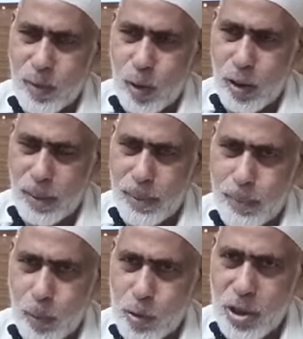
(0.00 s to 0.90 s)
और अभी
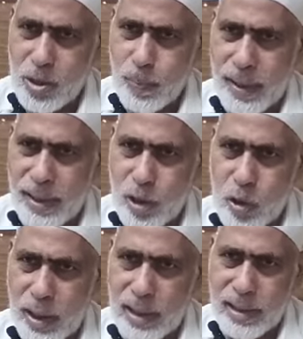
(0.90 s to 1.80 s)
प्रोसेस में है
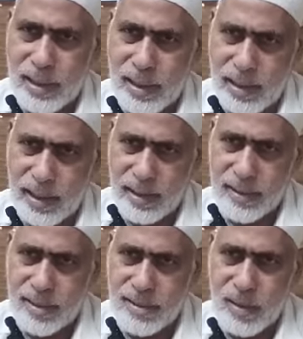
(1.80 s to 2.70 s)
इनशाला ये आठ
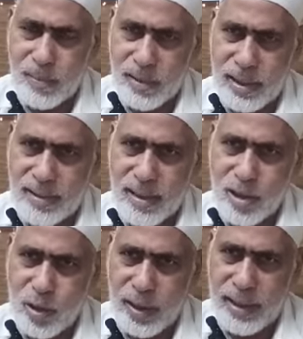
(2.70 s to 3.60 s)
दस दिन के अंदर जो है